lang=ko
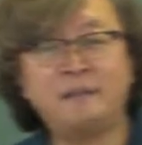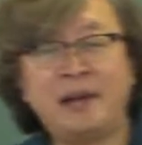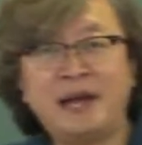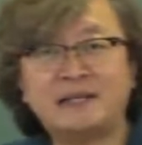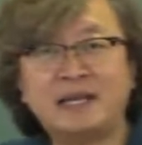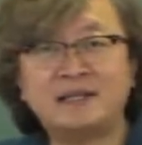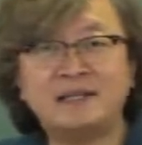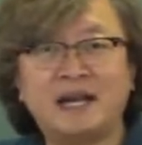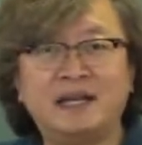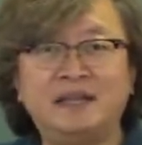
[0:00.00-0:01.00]

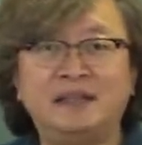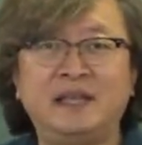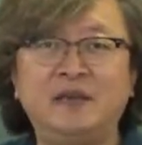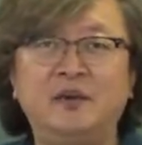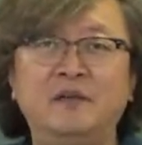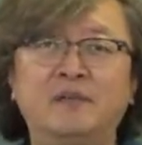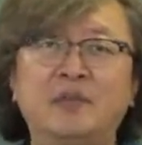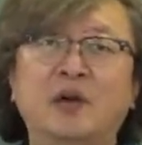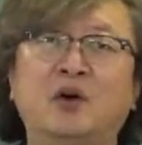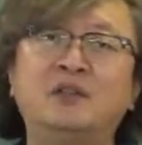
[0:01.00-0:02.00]
파산자인데요.
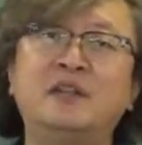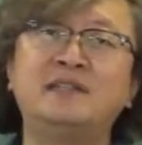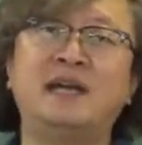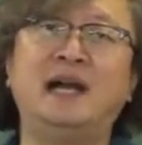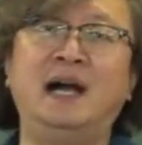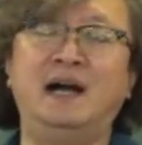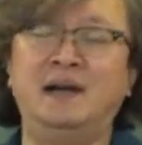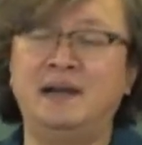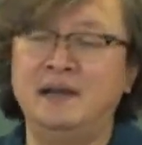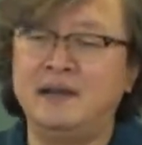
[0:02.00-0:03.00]
어떤 자가
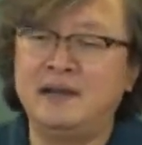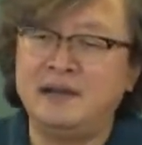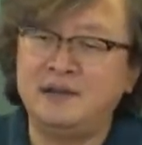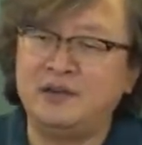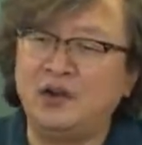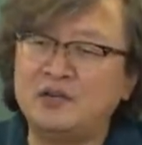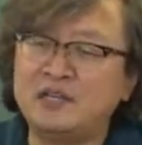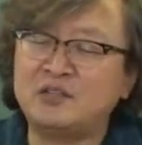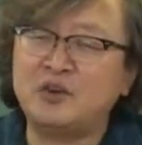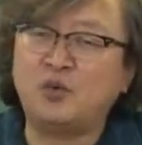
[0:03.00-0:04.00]

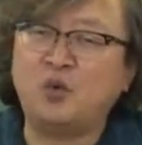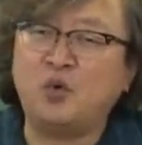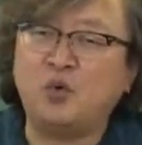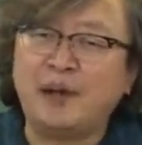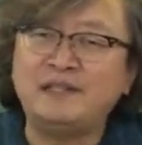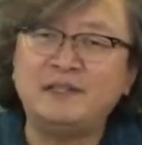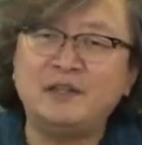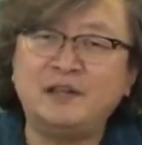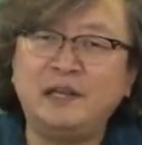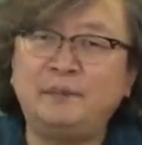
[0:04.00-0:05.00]
경제적으로
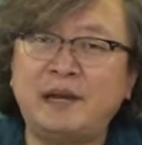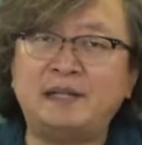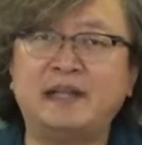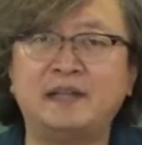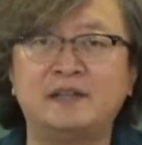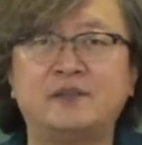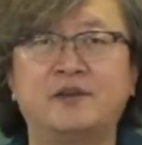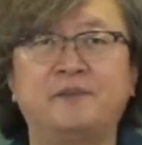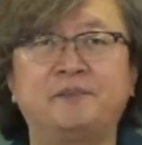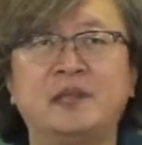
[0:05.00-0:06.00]
완전히 파탄해서
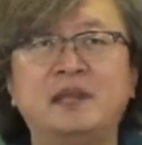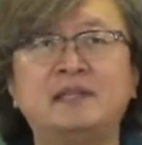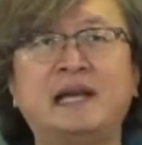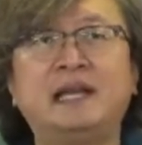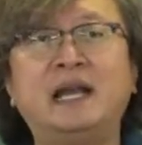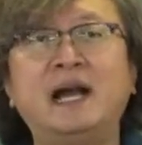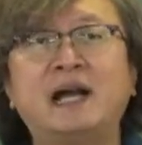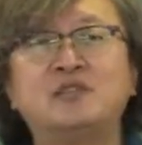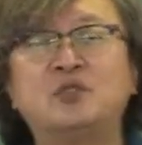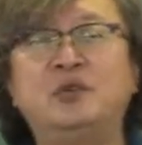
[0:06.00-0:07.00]
자기가
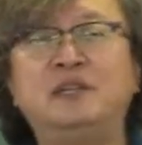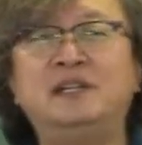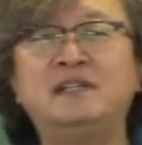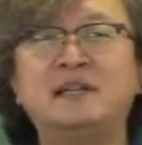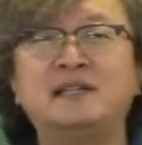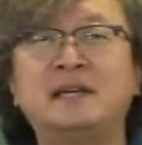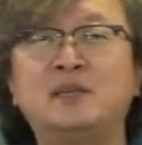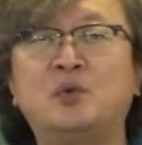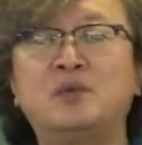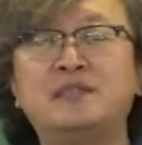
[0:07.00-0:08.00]
가지고 있는
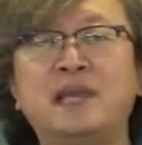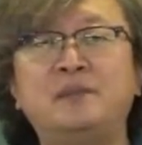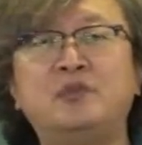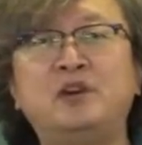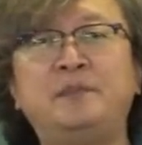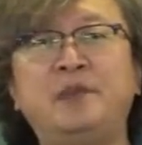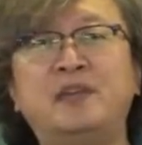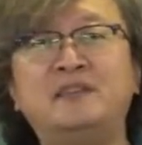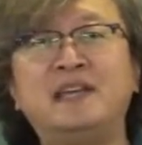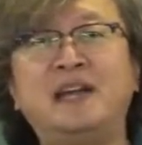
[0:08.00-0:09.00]
재산으로 채무를
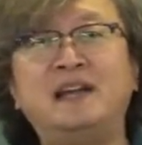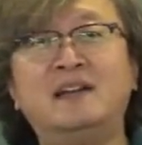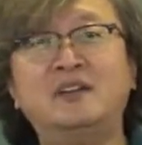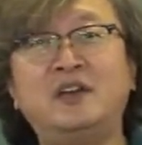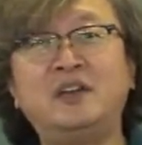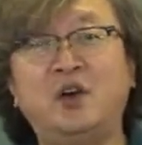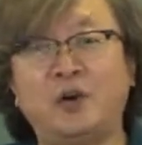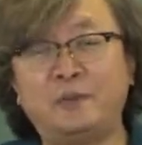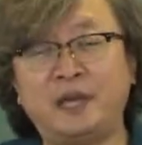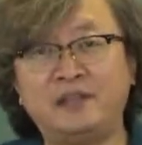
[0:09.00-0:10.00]
변제할 능력이
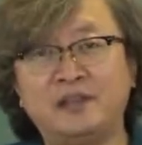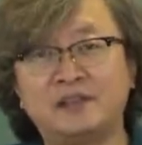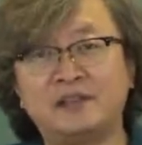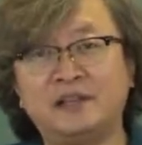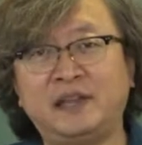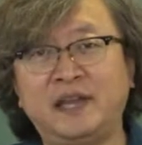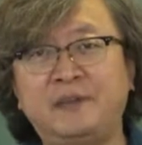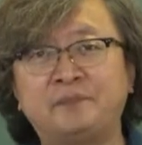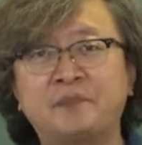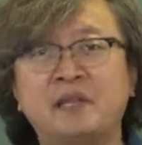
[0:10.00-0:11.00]
없게 되었을 때
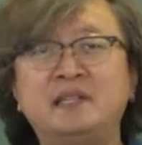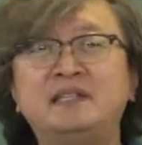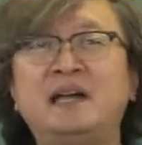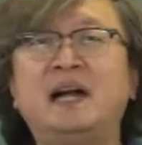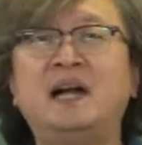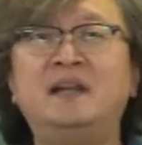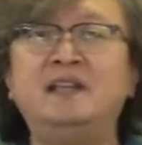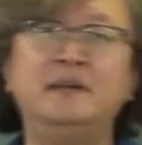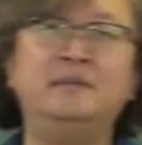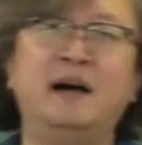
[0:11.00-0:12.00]
이자가
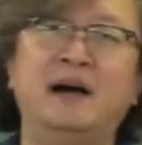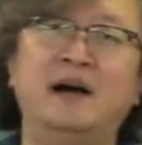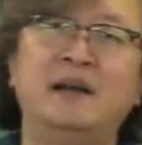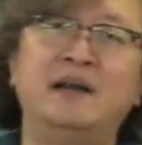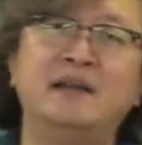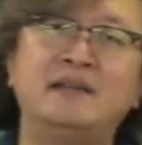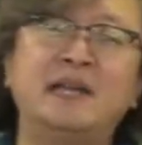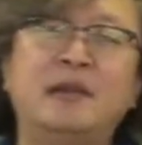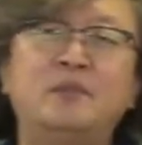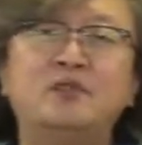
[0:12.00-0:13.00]
이른바
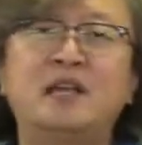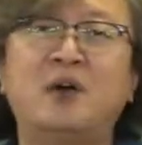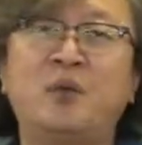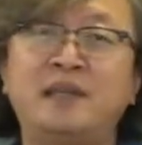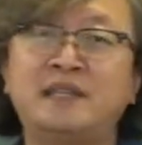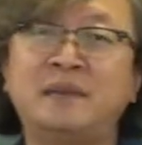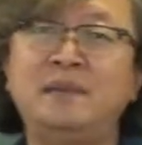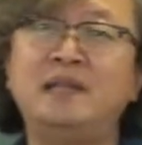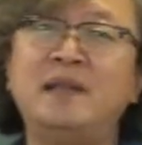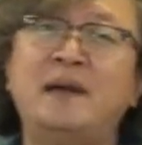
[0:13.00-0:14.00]
채무자 회생
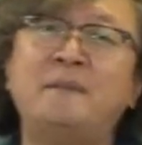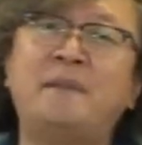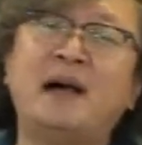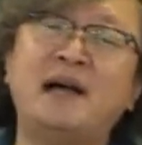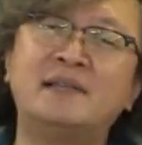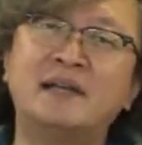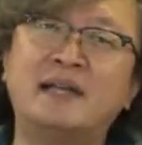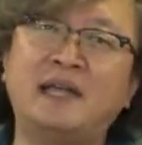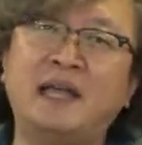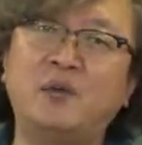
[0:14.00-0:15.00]
및
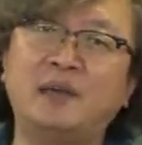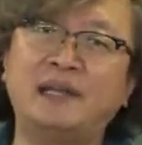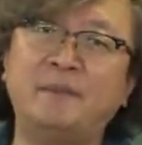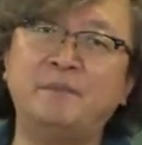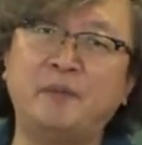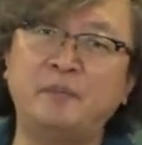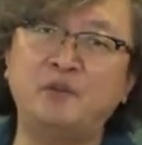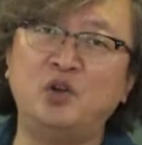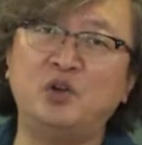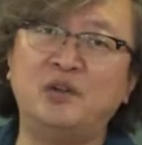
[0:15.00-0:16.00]
파산에 관한
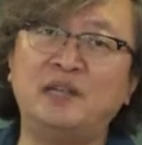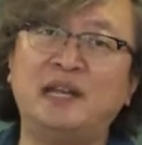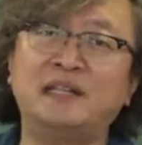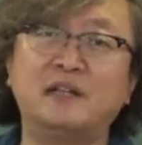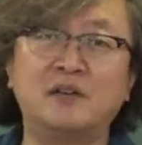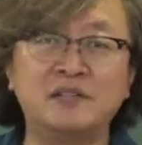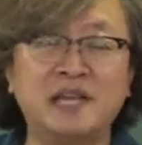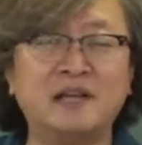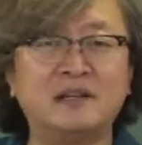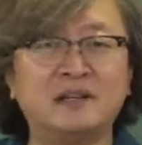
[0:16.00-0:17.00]
법률이라는
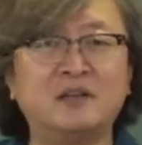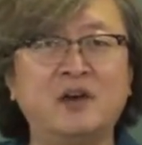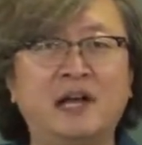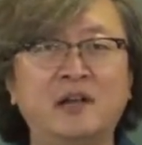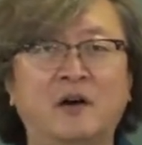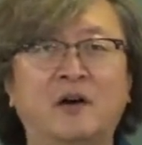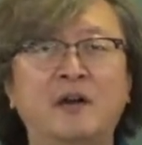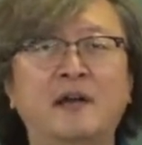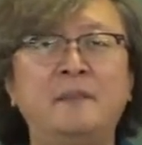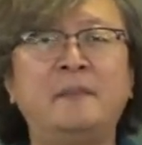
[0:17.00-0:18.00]
것에 근거하여
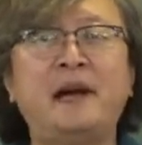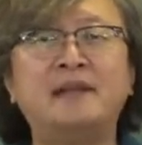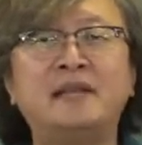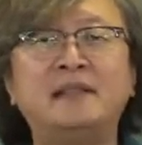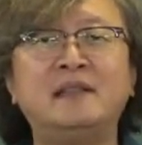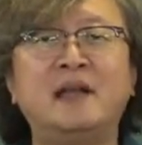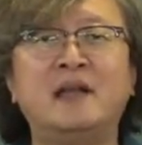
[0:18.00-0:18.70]
파산